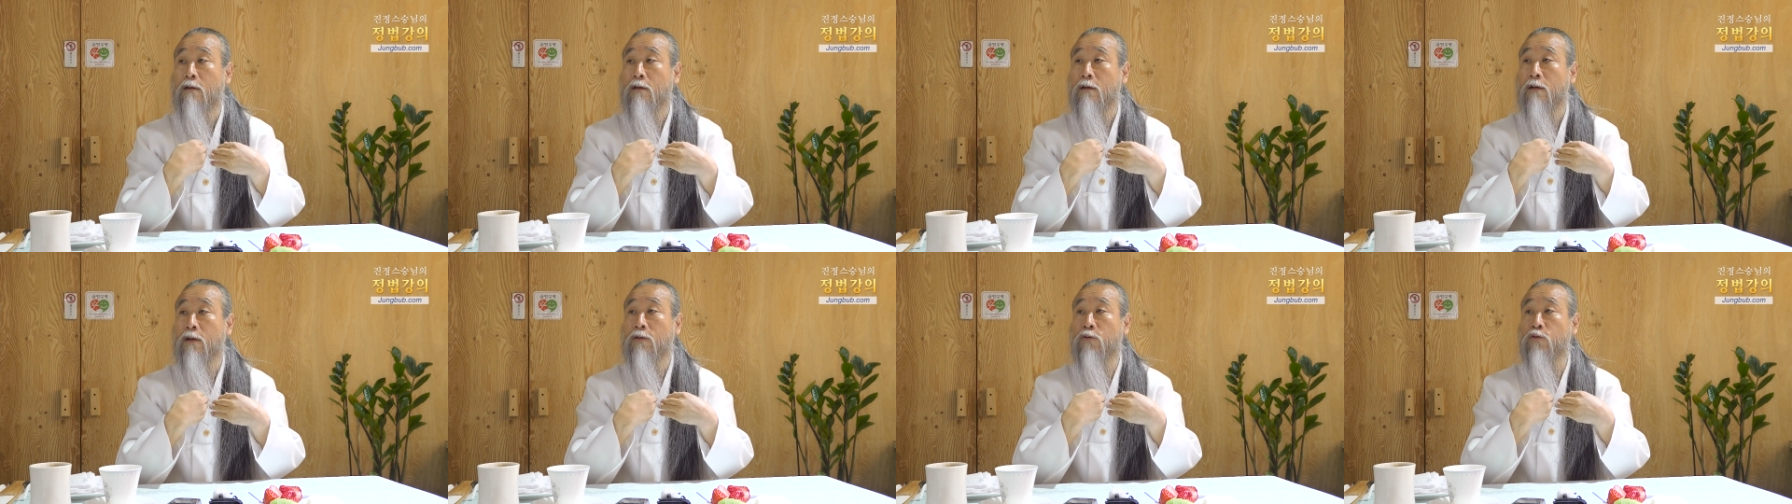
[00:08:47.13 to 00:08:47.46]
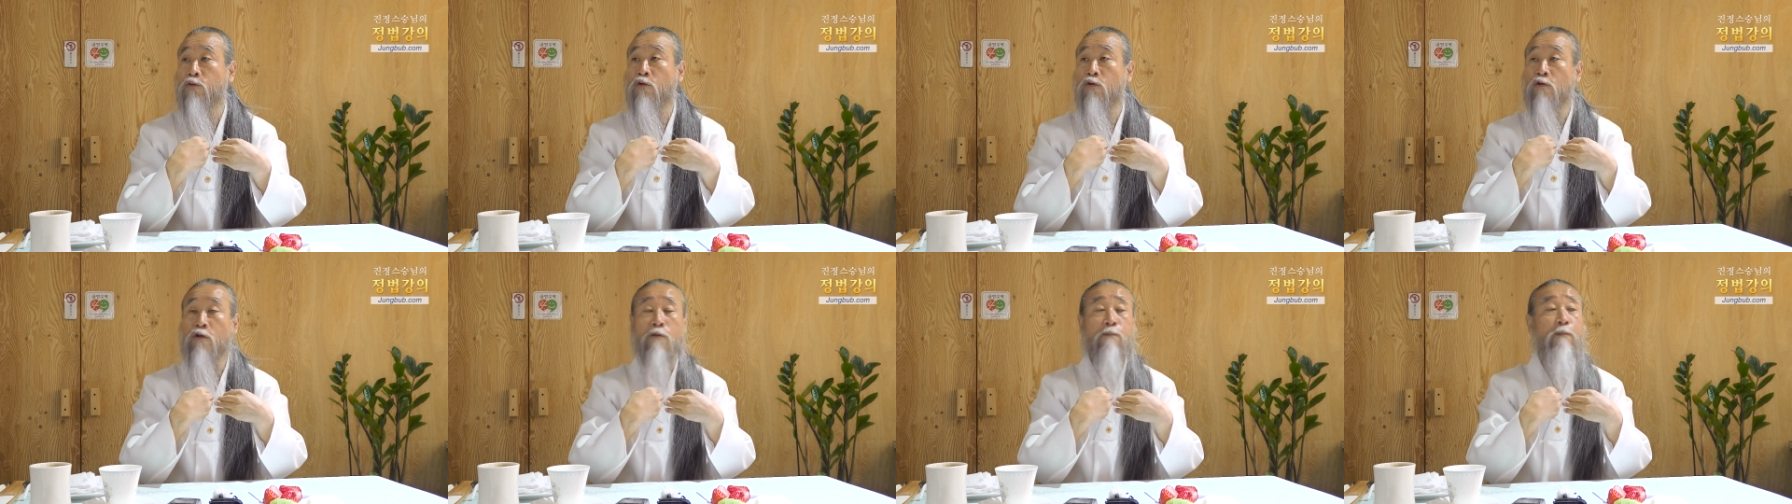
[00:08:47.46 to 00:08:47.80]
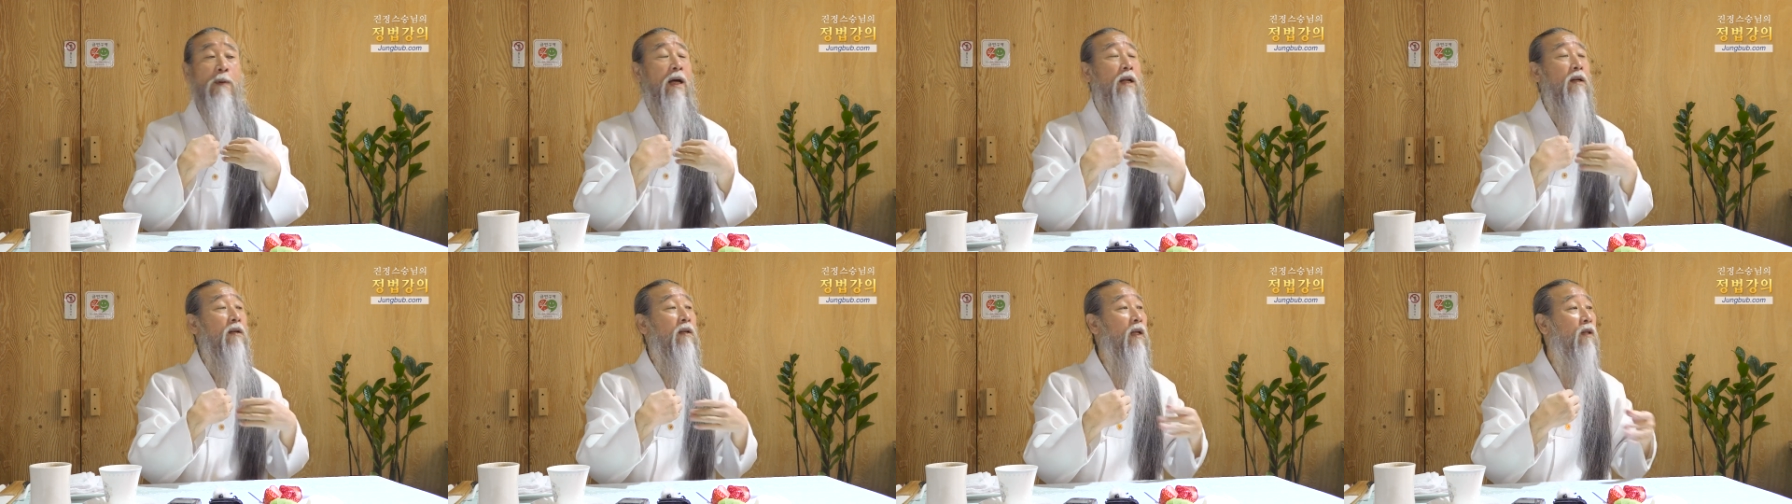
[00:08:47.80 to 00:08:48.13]
어 눈을
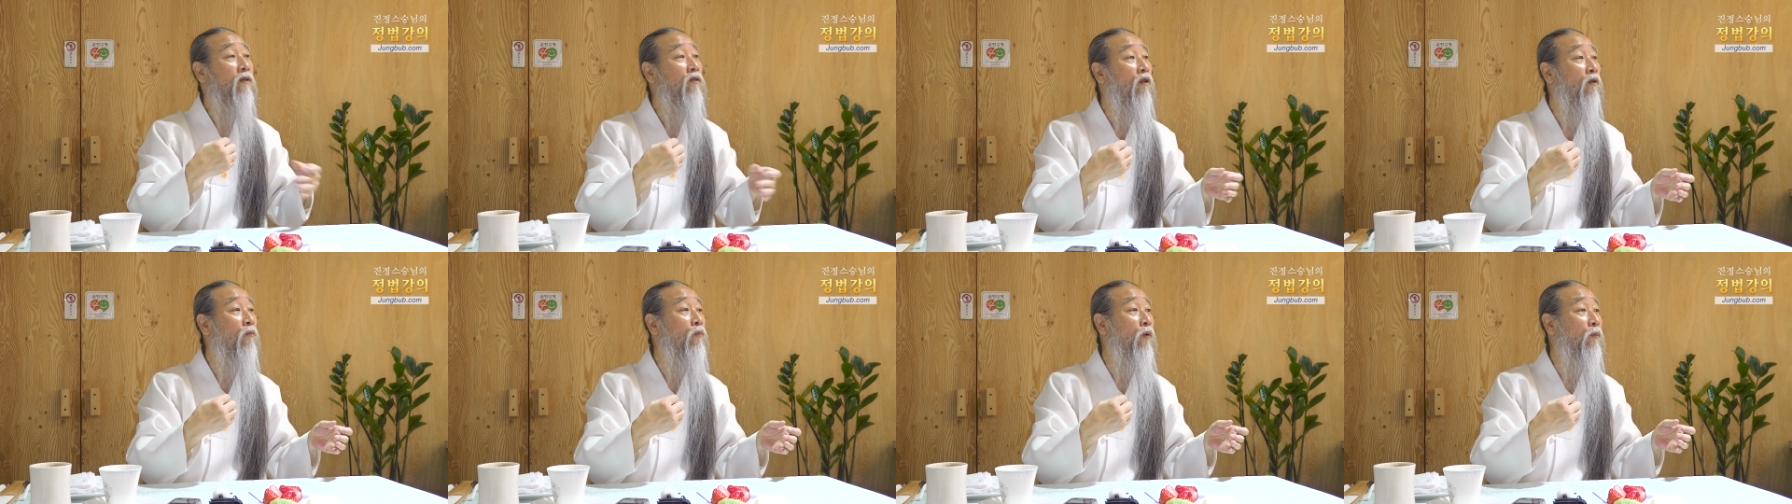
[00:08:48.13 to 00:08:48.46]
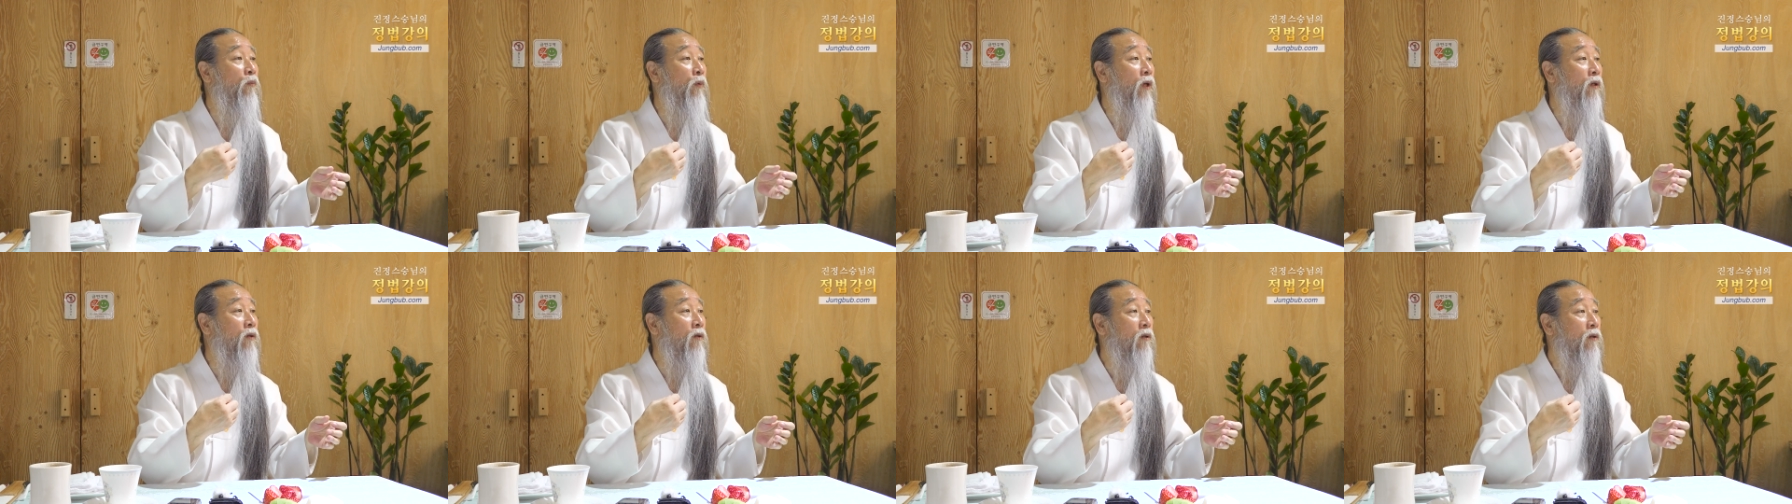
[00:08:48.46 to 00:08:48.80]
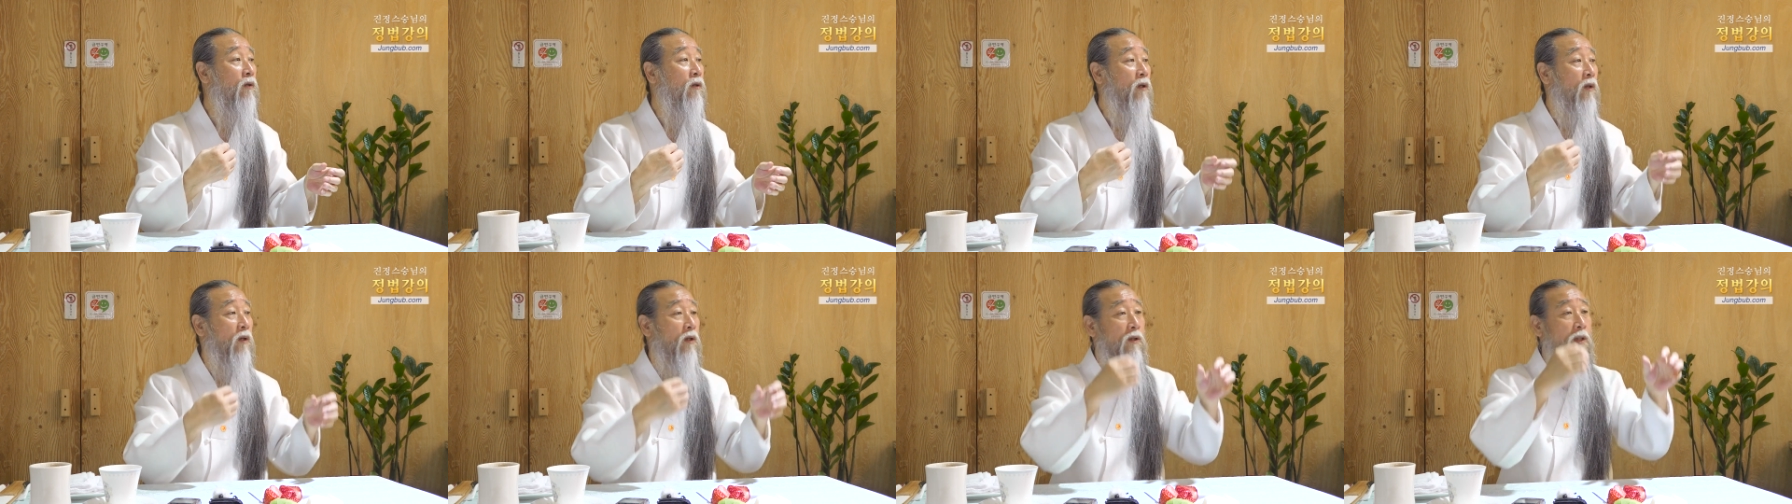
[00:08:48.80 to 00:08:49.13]
바르게 떠보면